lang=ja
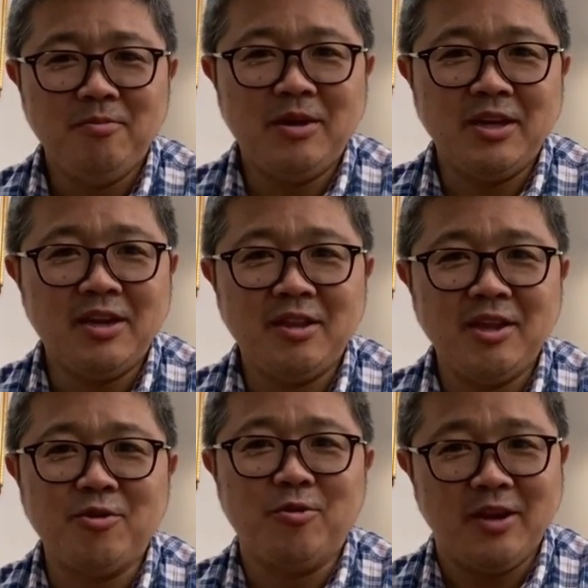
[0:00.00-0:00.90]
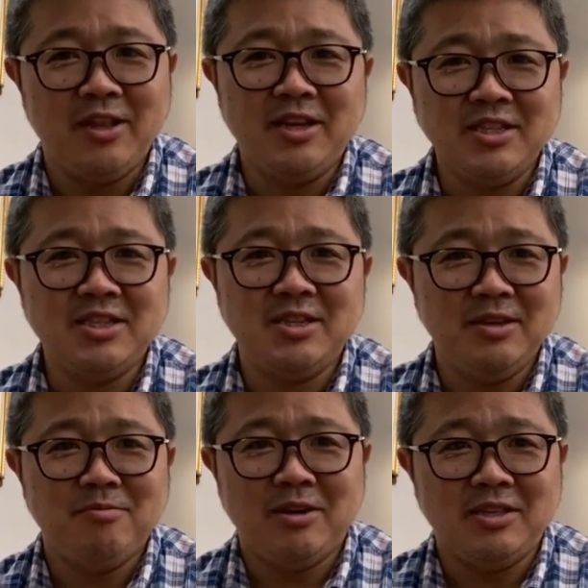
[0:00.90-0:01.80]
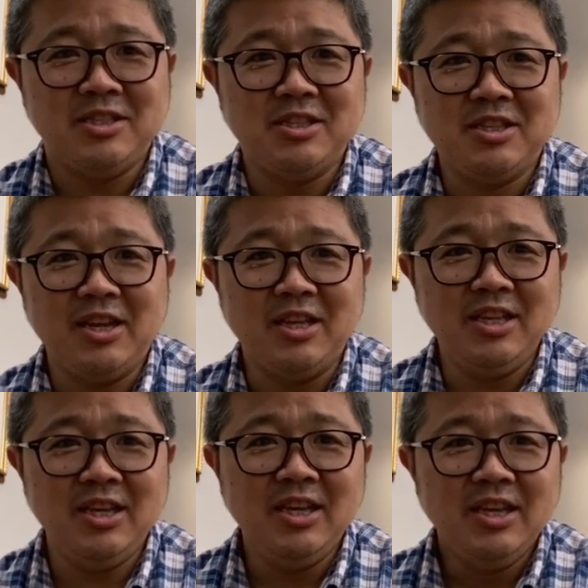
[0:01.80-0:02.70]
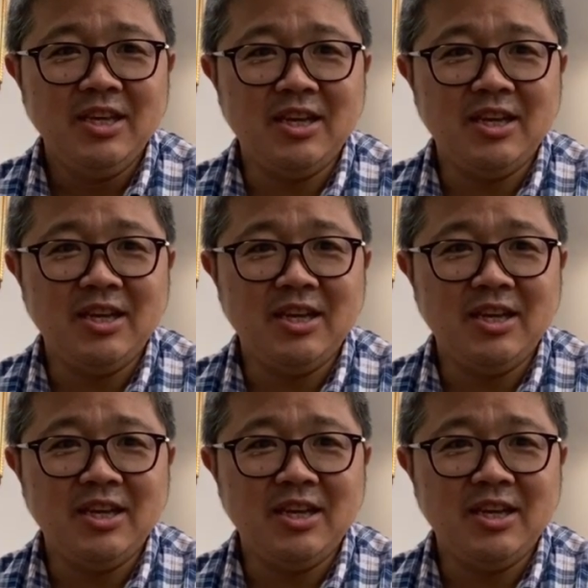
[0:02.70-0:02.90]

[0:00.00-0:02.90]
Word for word: まあ、やらざるを得ないし、まあ実際に